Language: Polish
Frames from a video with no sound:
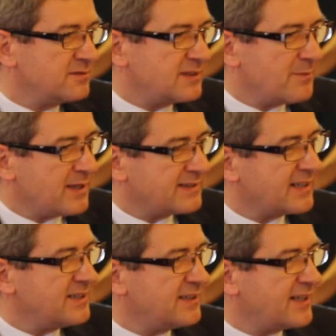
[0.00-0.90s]

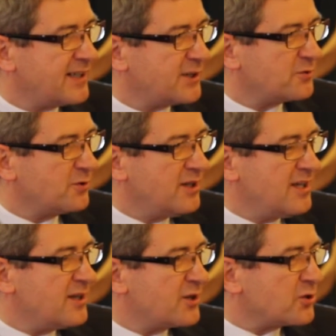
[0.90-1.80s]
tematach internetu.
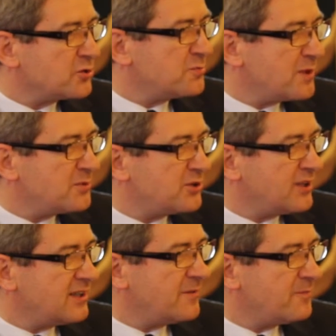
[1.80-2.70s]
Rozumiemy
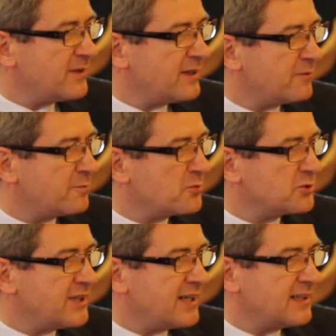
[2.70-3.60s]
się w pół
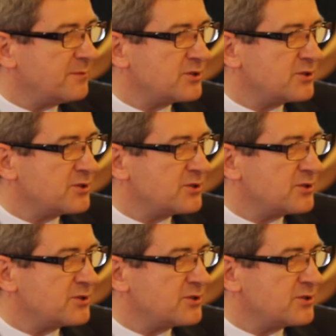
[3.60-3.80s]
zdania.